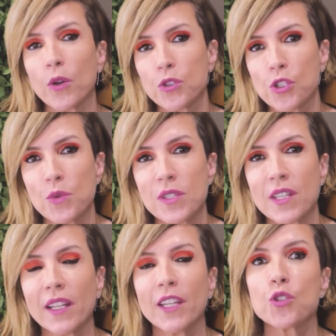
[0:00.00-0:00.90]
né, o tio
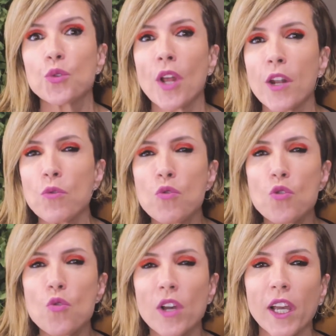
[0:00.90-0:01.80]
Stanley, juraram
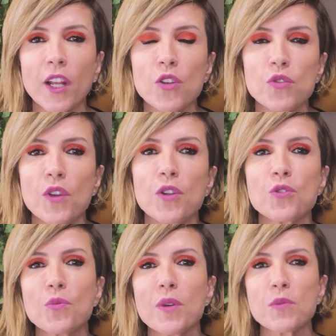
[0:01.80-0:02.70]
nunca criar os
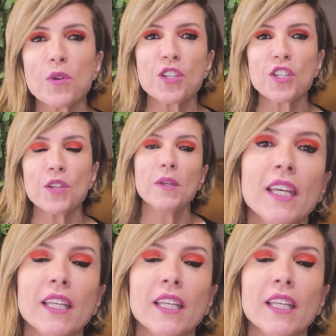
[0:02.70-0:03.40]
filhos do mesmo regime.